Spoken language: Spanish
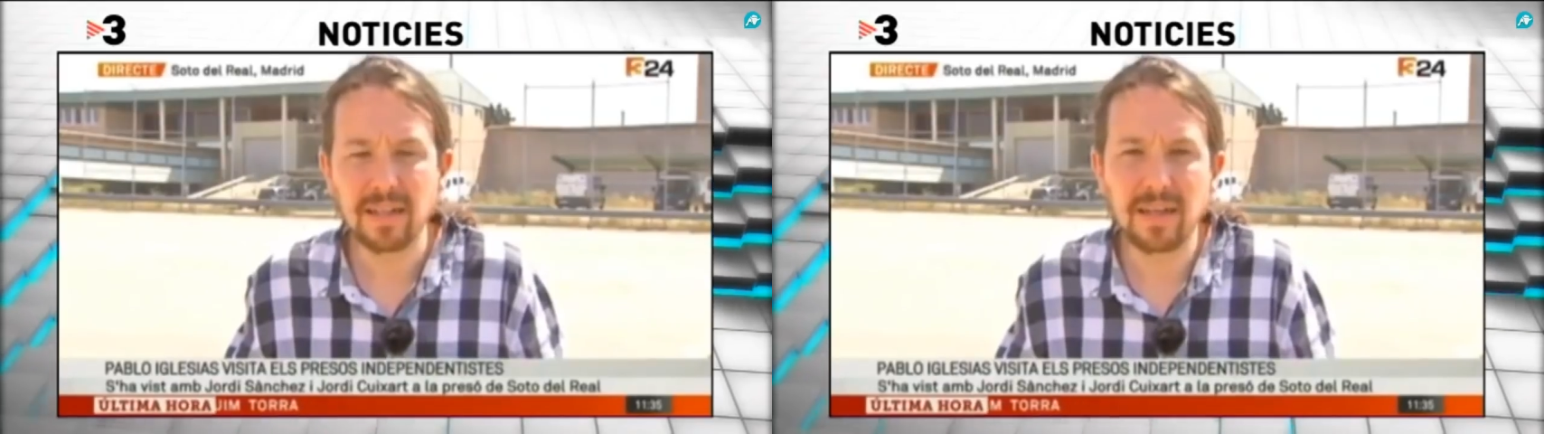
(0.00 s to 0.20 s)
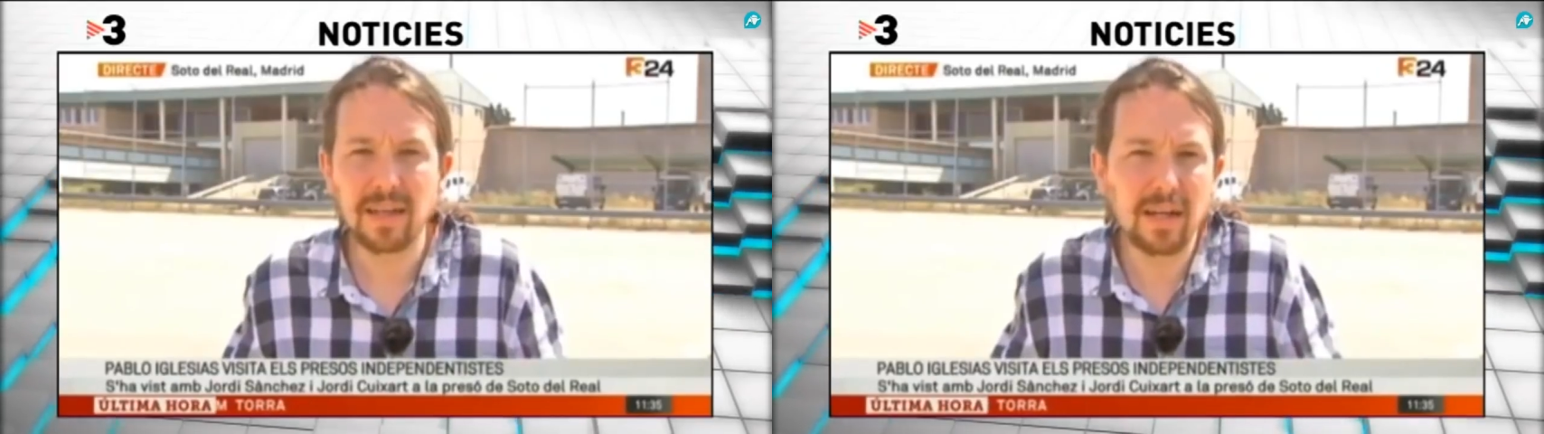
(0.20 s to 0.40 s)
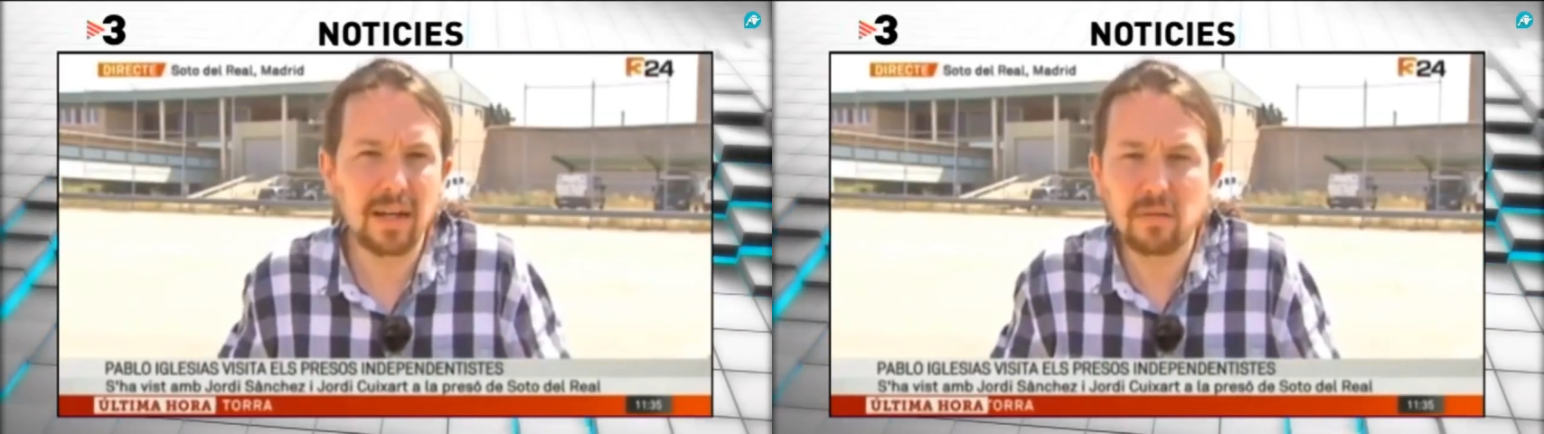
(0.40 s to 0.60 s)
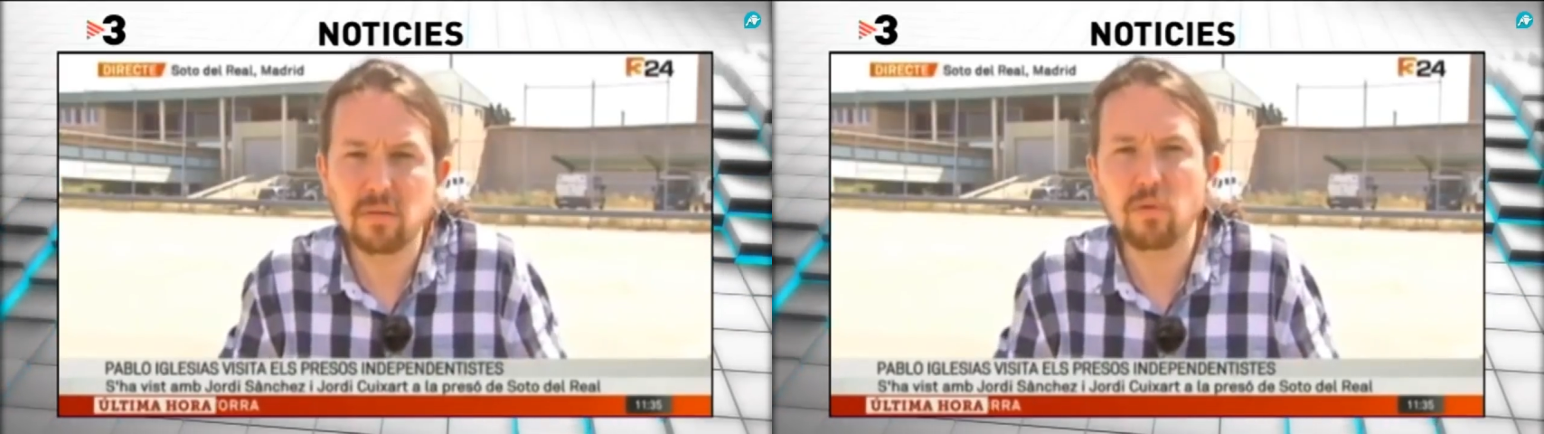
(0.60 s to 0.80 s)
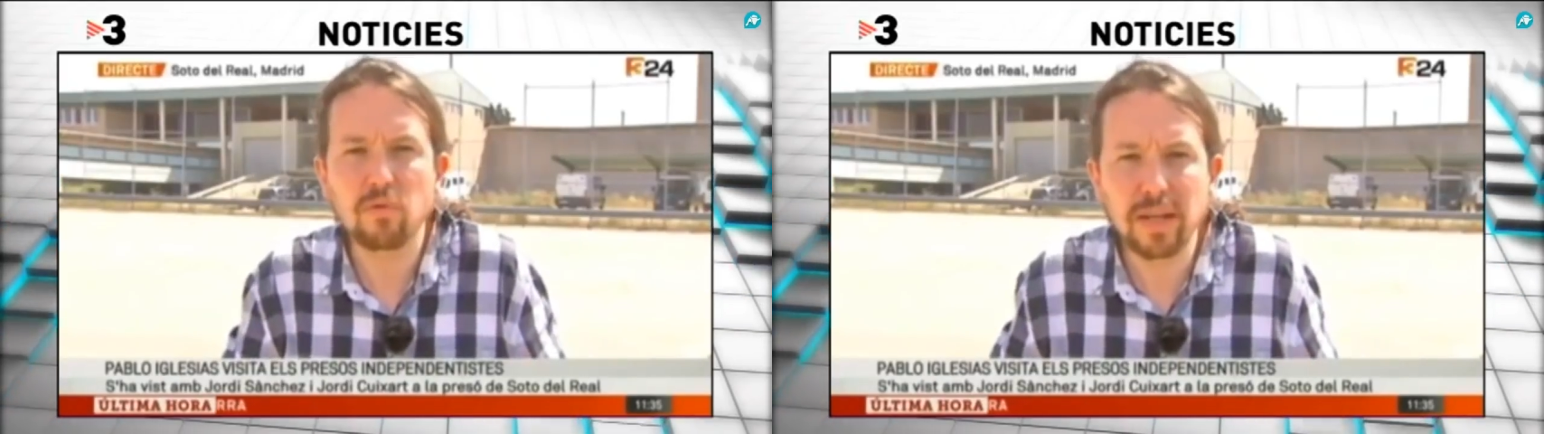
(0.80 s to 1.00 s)
y que el
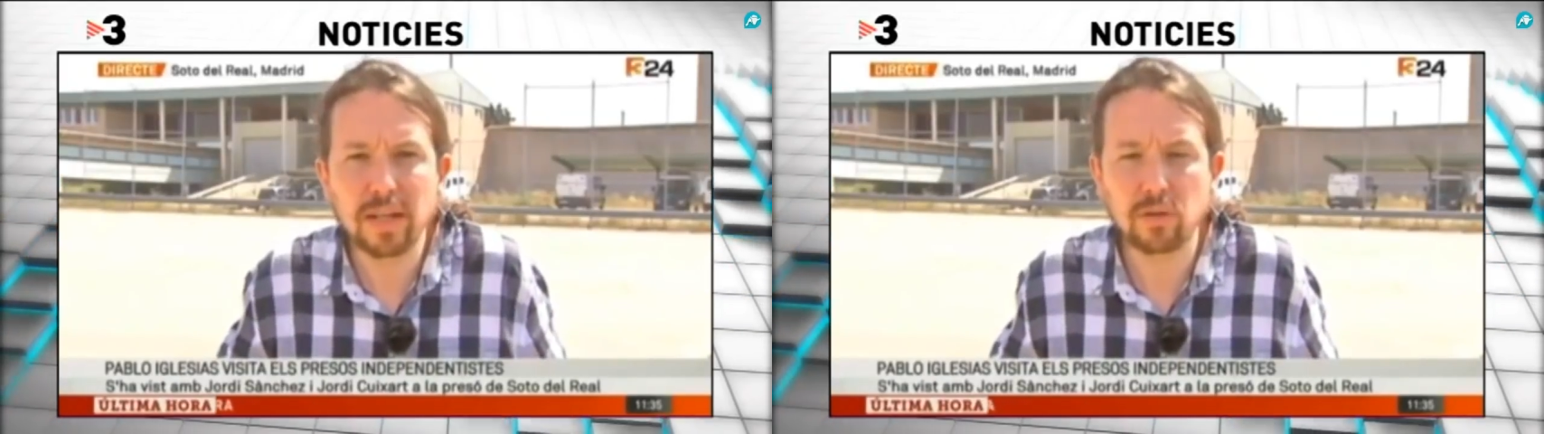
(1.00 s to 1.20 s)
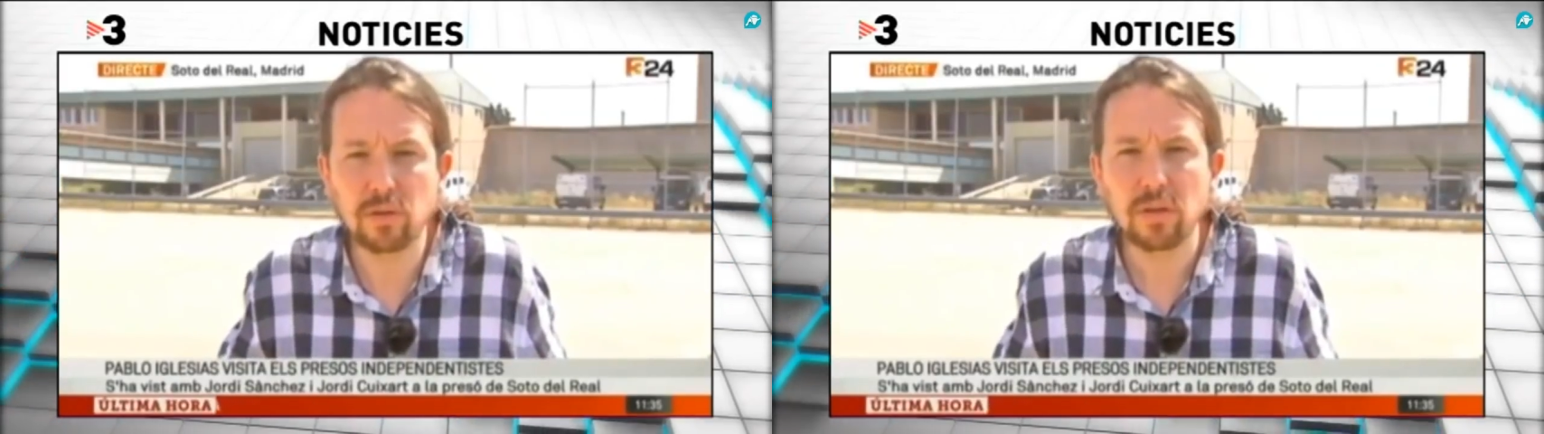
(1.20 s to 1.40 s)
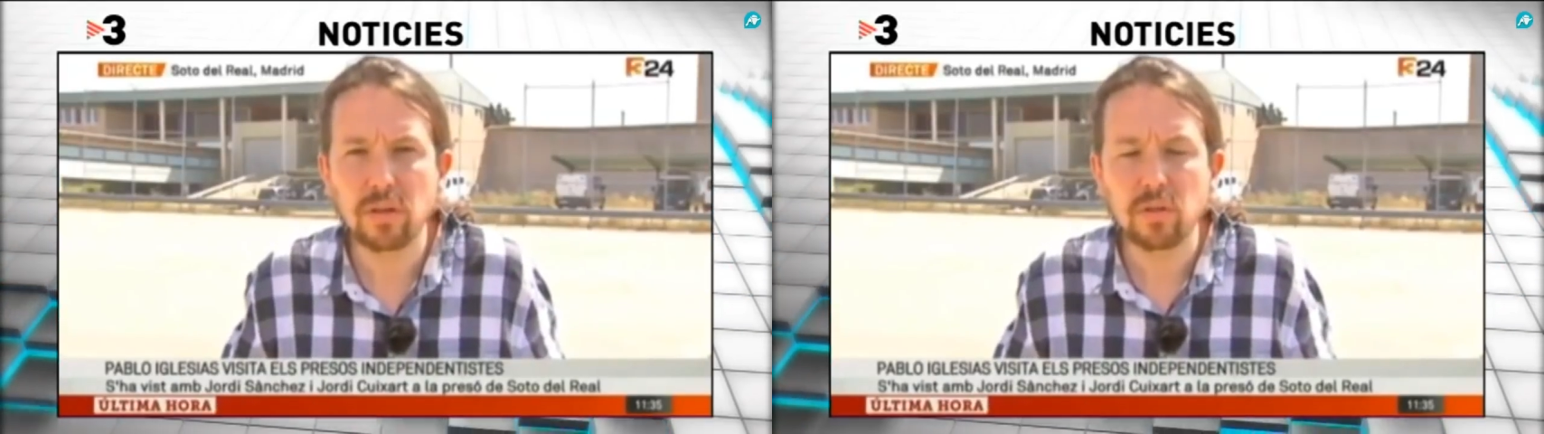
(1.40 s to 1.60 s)
conflicto